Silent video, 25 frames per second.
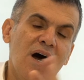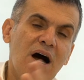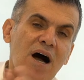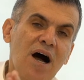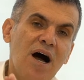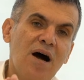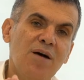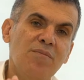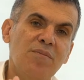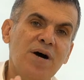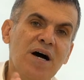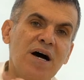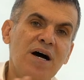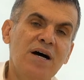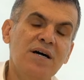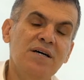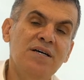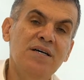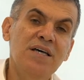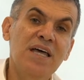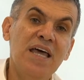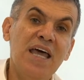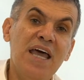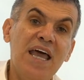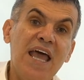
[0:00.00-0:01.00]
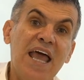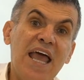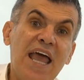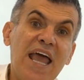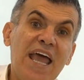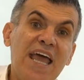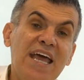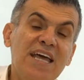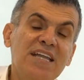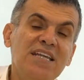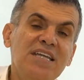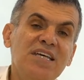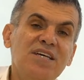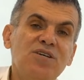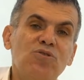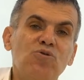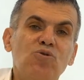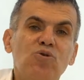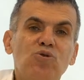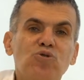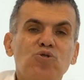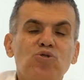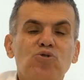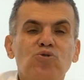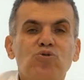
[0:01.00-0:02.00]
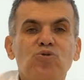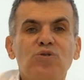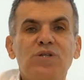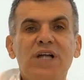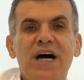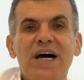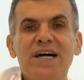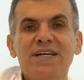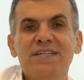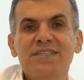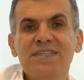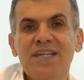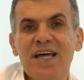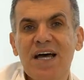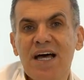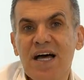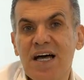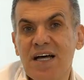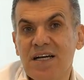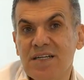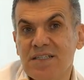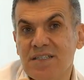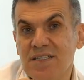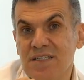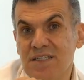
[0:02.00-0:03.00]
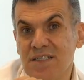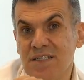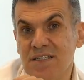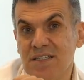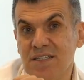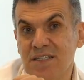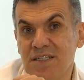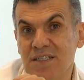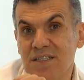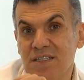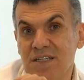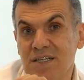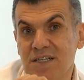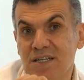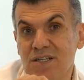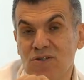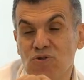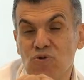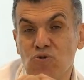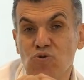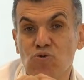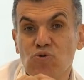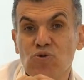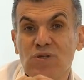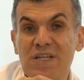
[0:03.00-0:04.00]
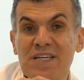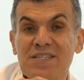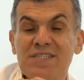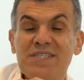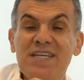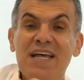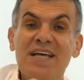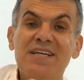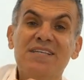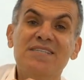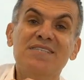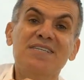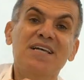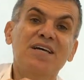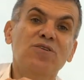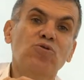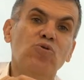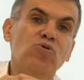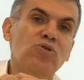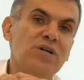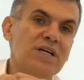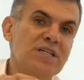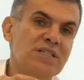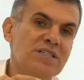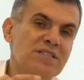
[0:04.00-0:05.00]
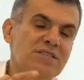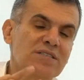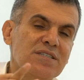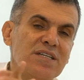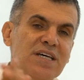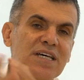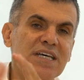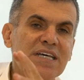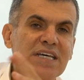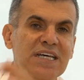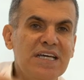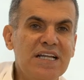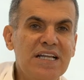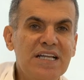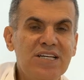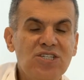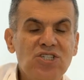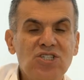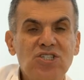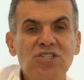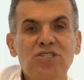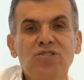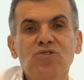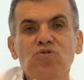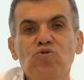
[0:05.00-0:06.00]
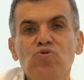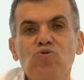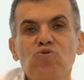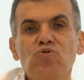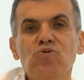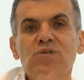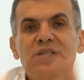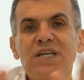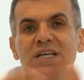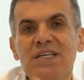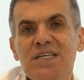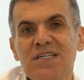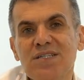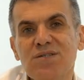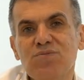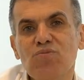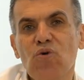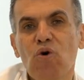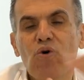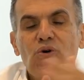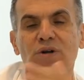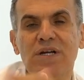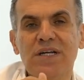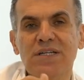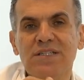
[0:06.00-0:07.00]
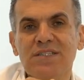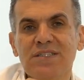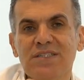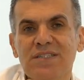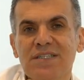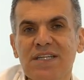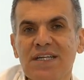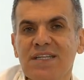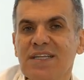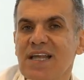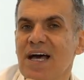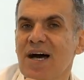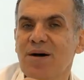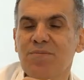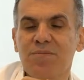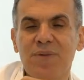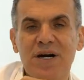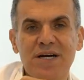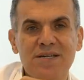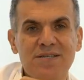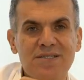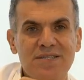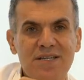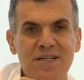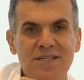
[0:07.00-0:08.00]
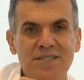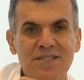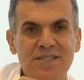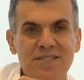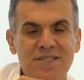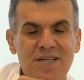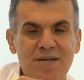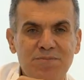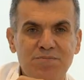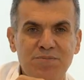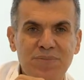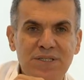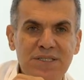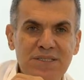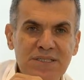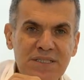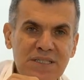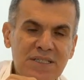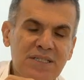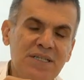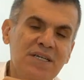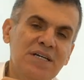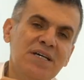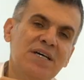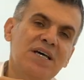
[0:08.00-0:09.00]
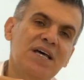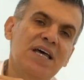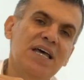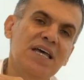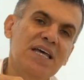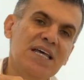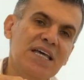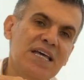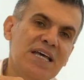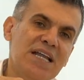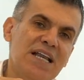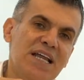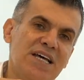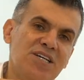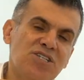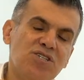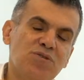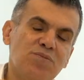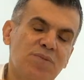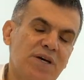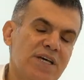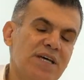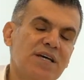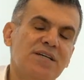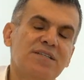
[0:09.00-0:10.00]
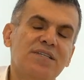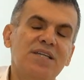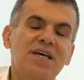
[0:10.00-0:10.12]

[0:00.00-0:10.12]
Ama en iyi koşullarda e, yüzde %80 oranında iyileşir, yüzde %20 oranında ne yaparsanız yapın iyileşmeye